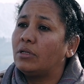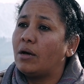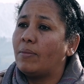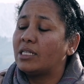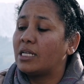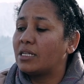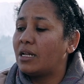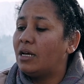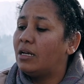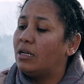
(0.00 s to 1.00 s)
اما
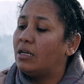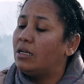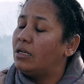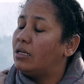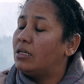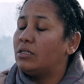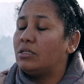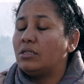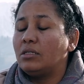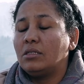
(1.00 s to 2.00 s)
تصانا
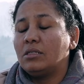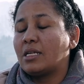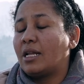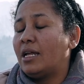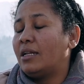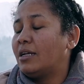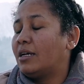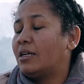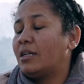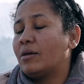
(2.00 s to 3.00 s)
زي صنا حنا
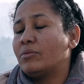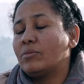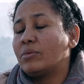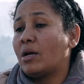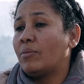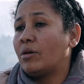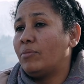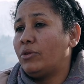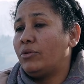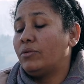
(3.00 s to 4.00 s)
نغر كنا بزي بتاع
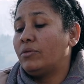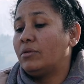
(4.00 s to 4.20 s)
مخبيدي